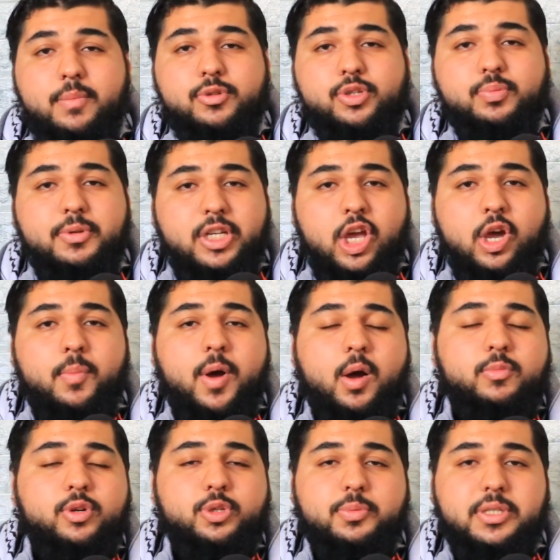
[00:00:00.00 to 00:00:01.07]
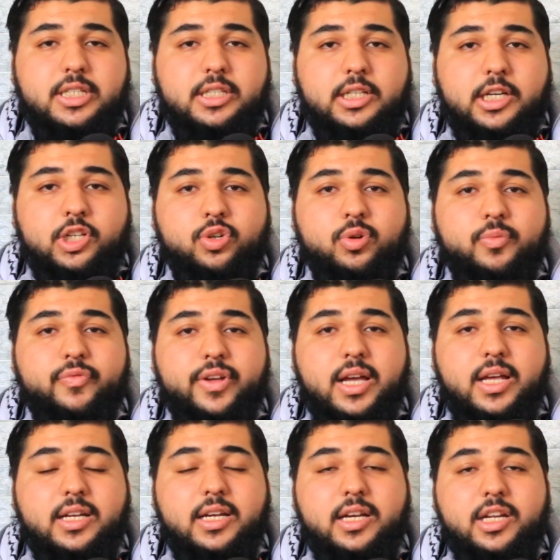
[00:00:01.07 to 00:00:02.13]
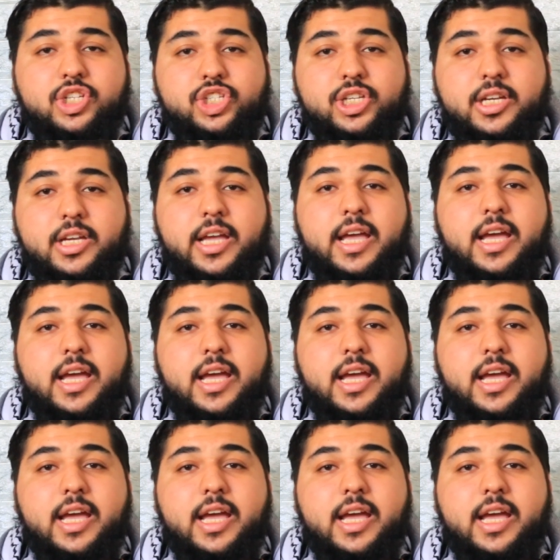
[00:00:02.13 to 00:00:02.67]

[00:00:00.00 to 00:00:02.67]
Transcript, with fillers: مش بديهم او مش باستطاعتهم في هذا الاشي